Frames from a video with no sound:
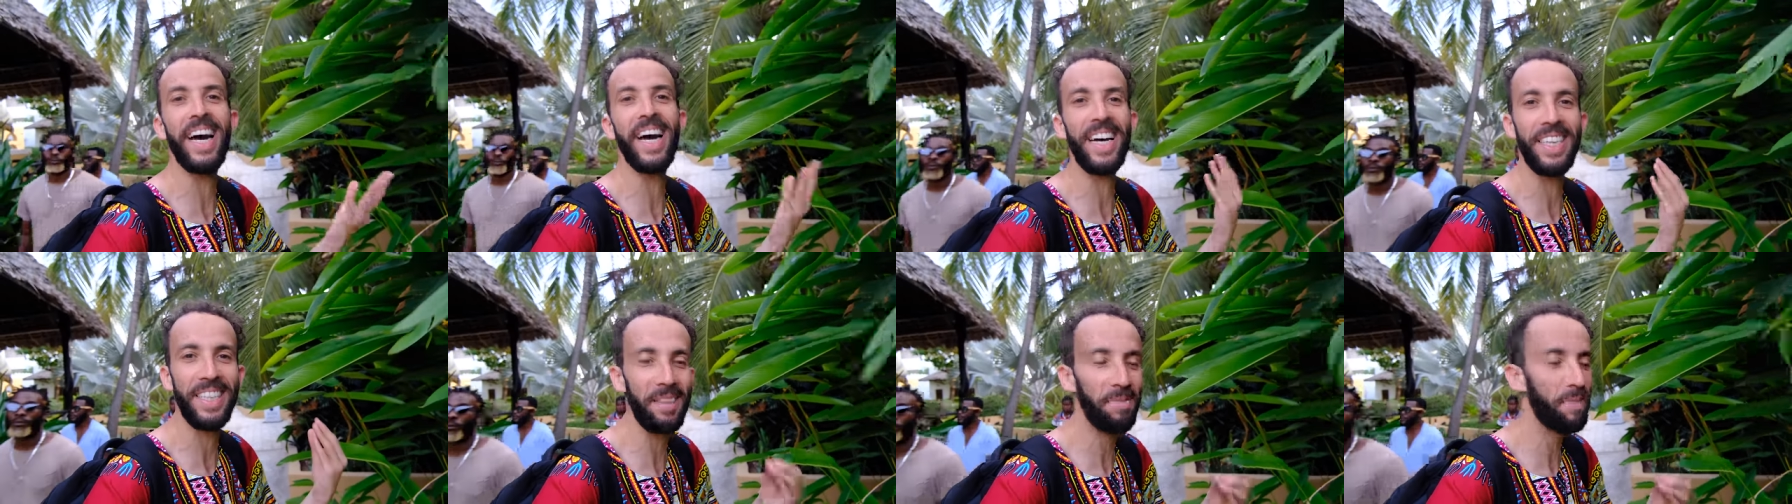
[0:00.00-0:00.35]

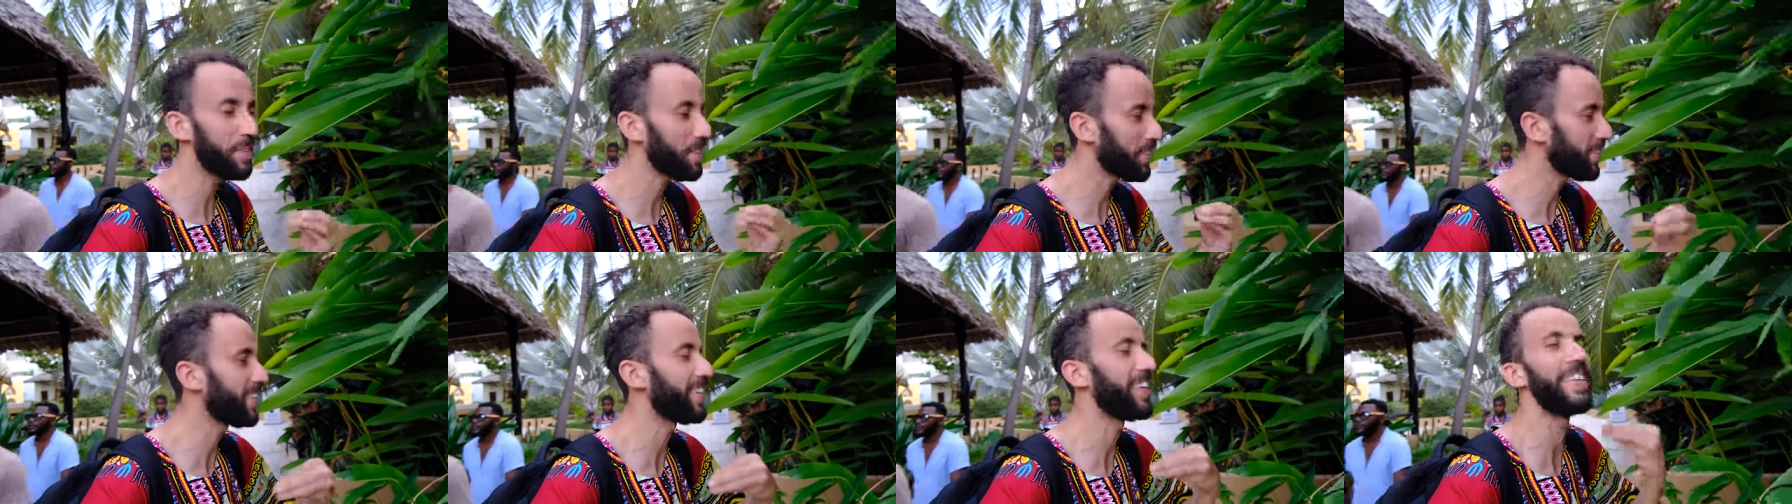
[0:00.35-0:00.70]
قديمه
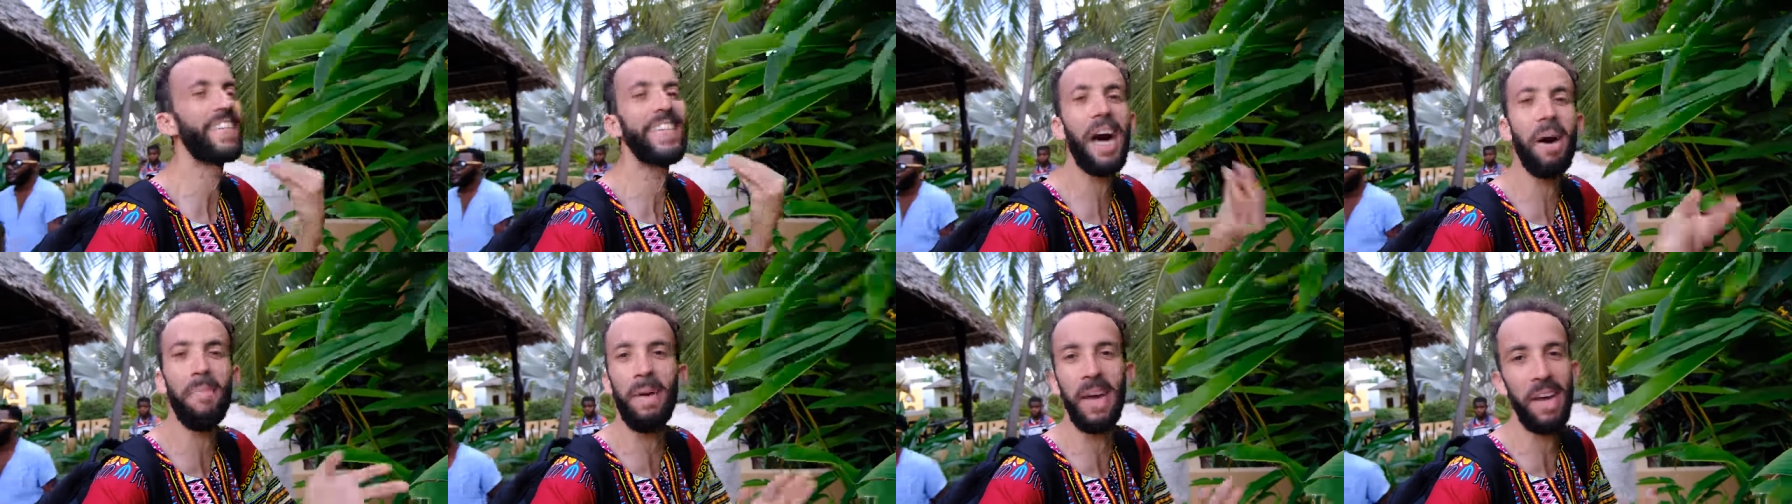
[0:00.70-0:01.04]

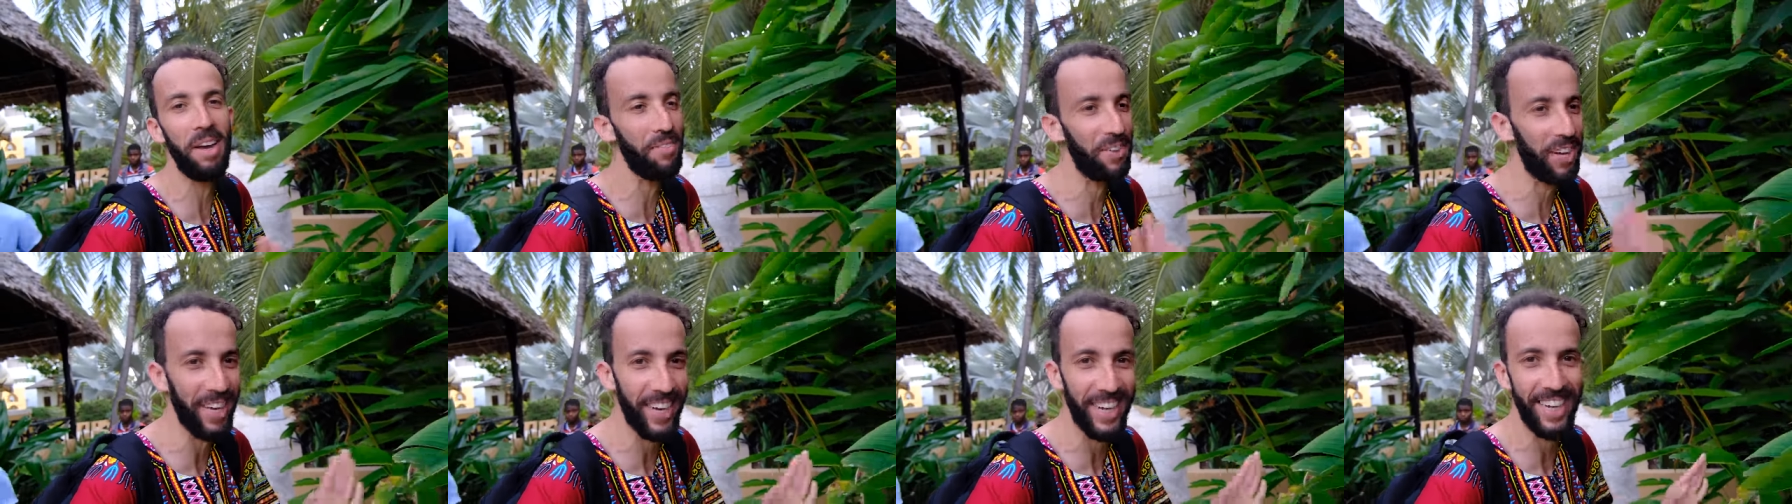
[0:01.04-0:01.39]
طابع
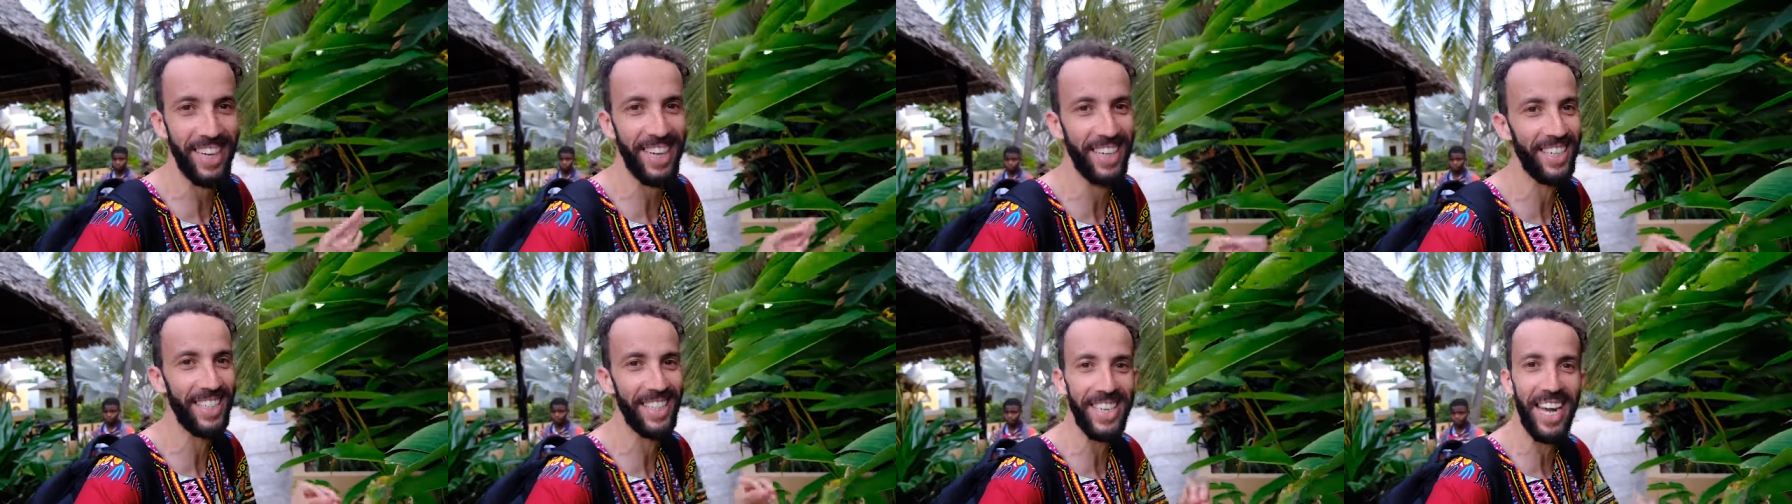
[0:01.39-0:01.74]
افريقي
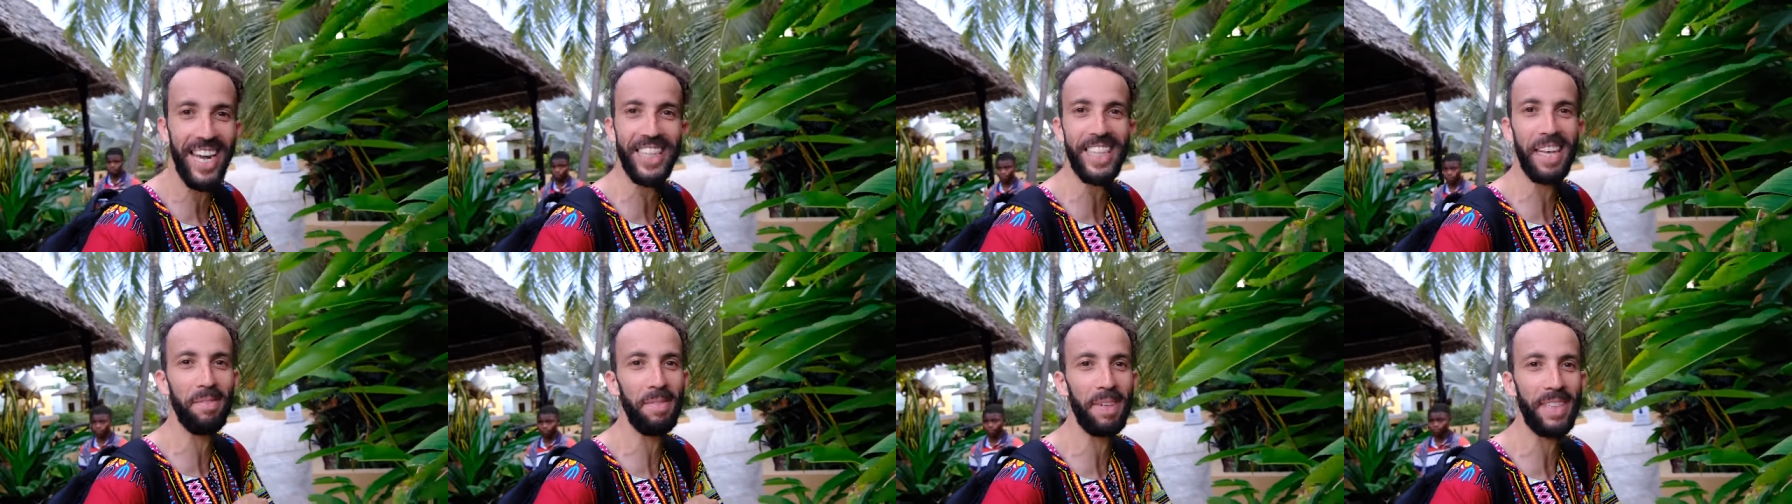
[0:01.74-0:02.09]
يعني
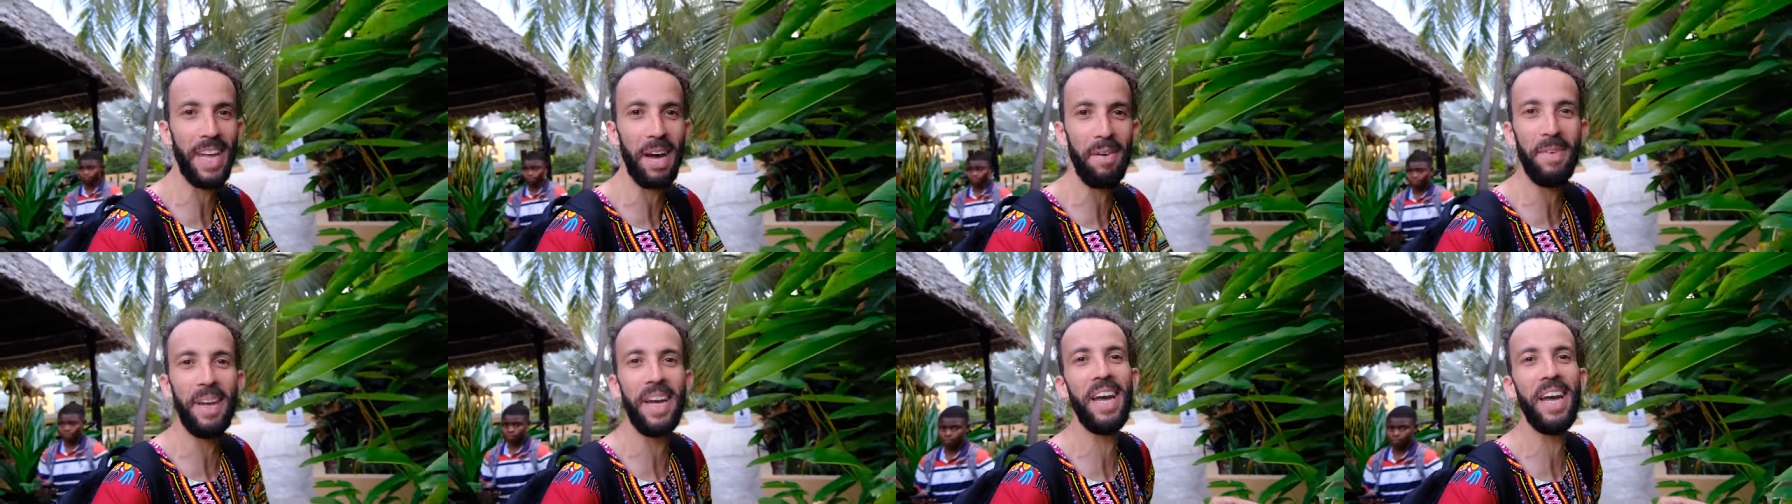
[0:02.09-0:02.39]
شاطئ بطابع